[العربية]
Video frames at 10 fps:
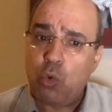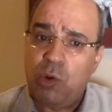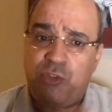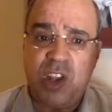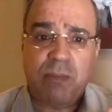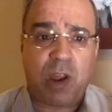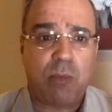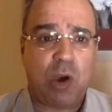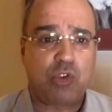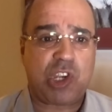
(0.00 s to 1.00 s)
تقول
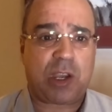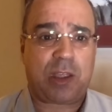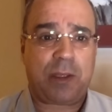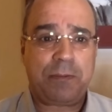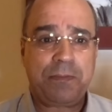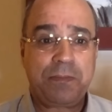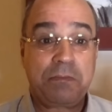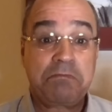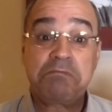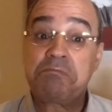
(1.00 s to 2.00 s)
الفيلم راه ماهوش هكذا
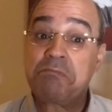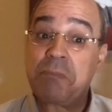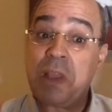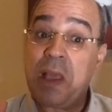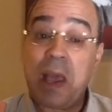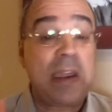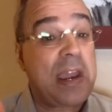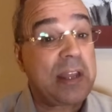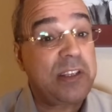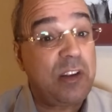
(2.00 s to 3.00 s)
أنا
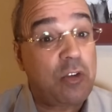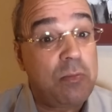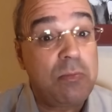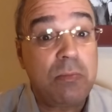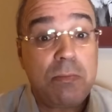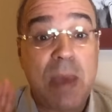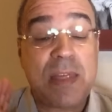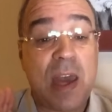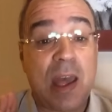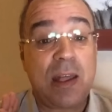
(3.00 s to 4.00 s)
نعطي لكم
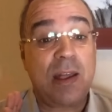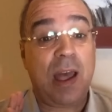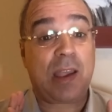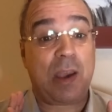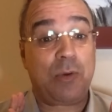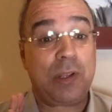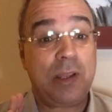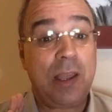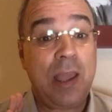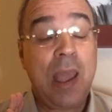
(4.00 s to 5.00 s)
ماذا حكاوي
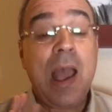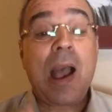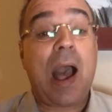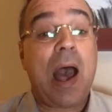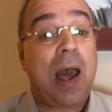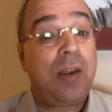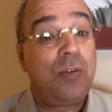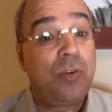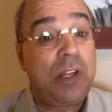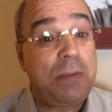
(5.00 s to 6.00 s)

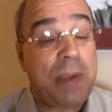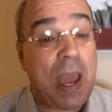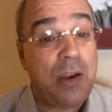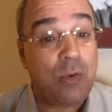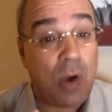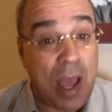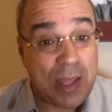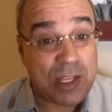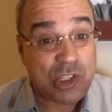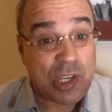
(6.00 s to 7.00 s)
قالوا لي بأنه
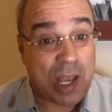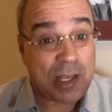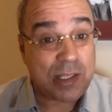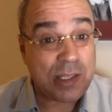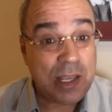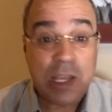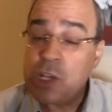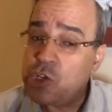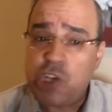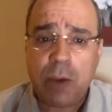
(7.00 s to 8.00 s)
هذا الشخص
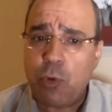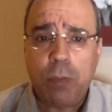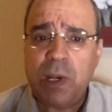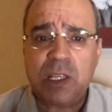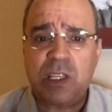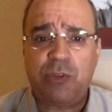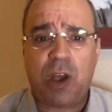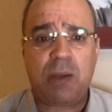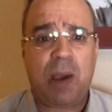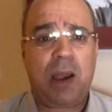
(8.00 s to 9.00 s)
جابوه
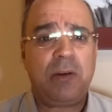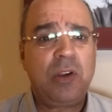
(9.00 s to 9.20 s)
بالاتفاق معه